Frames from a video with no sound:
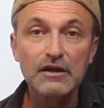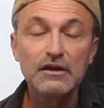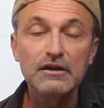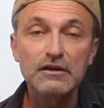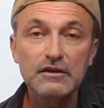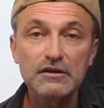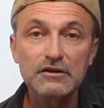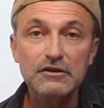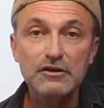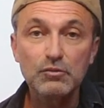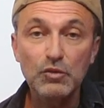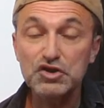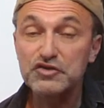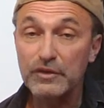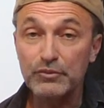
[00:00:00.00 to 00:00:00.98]

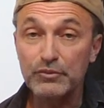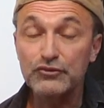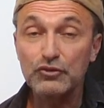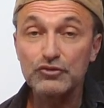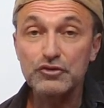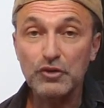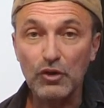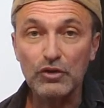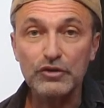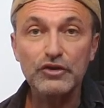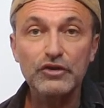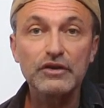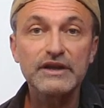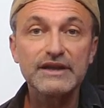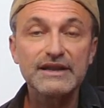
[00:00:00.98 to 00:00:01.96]
moi, je viens plutôt du
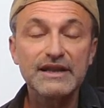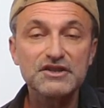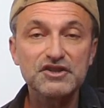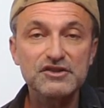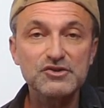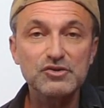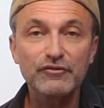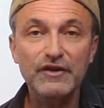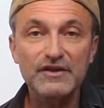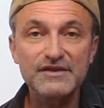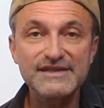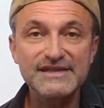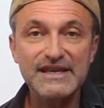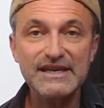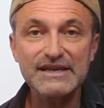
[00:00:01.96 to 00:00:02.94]
rock et de la chanson
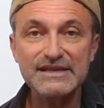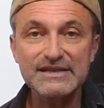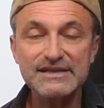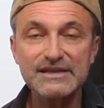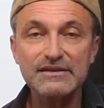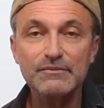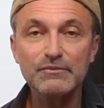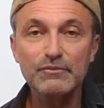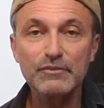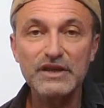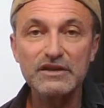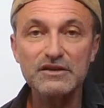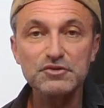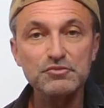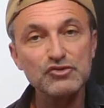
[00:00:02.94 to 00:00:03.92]
française,
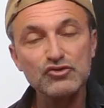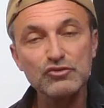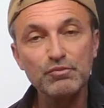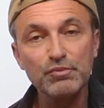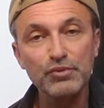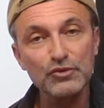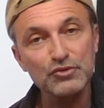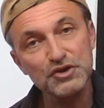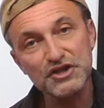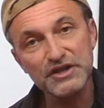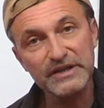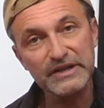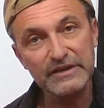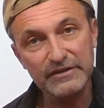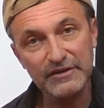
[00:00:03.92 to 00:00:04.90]
mais je me suis
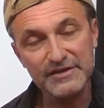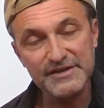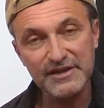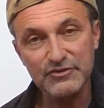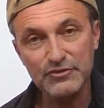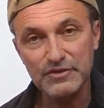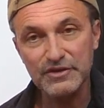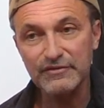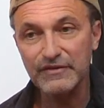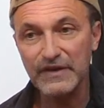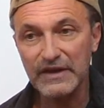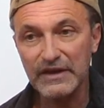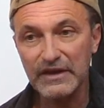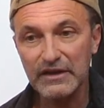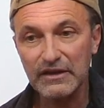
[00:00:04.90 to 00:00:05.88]
plongé dans cet
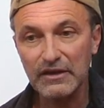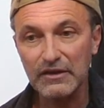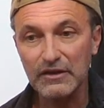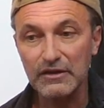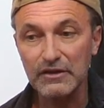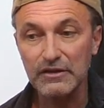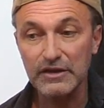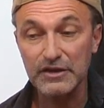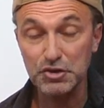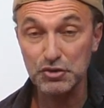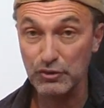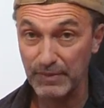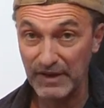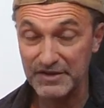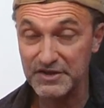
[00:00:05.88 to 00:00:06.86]
univers et je
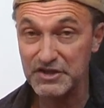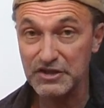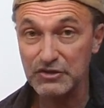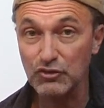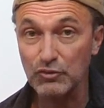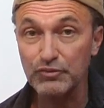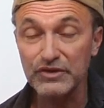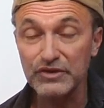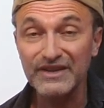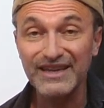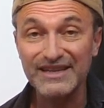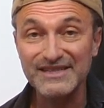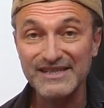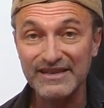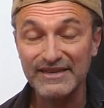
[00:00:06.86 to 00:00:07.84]
le pratique depuis une
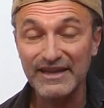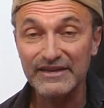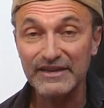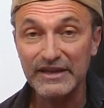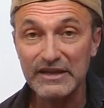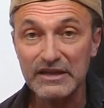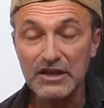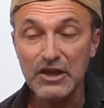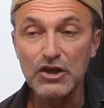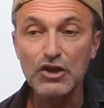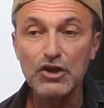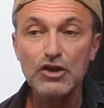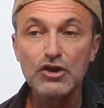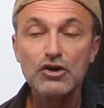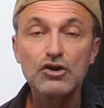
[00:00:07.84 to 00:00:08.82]
quinzaine d'années.
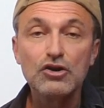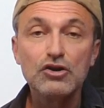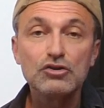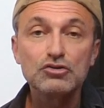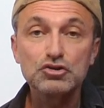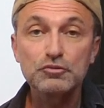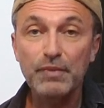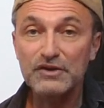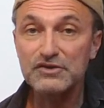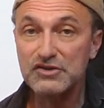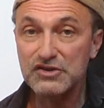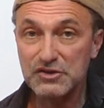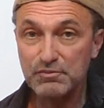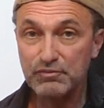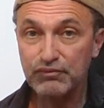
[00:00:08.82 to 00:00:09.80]
Je
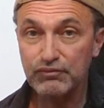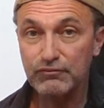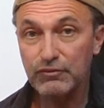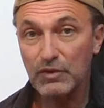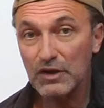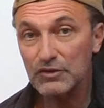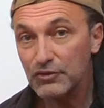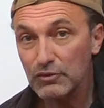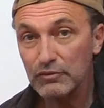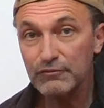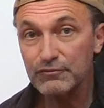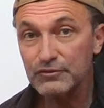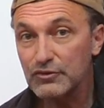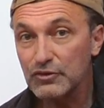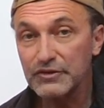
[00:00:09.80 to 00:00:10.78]
pense pouvoir donc
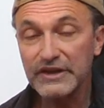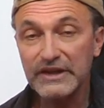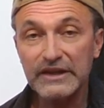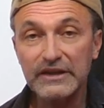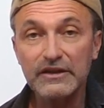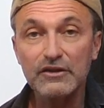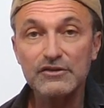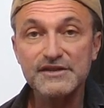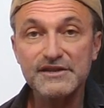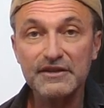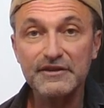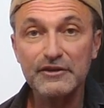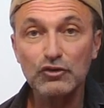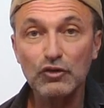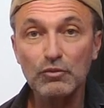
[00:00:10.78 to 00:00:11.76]
vous donner un
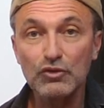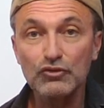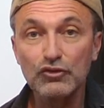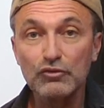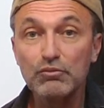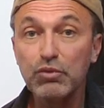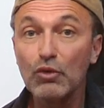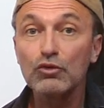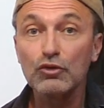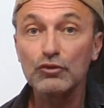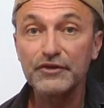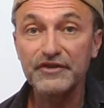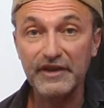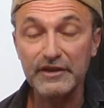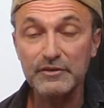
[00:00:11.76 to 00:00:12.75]
certain nombre de bons
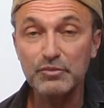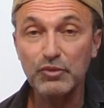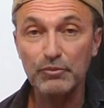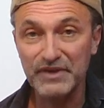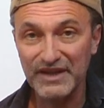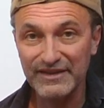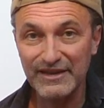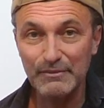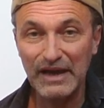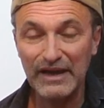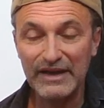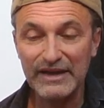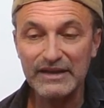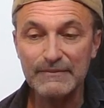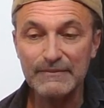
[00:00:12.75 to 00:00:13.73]
conseils pour bien
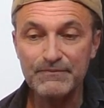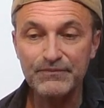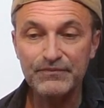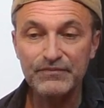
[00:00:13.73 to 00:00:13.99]
démarrer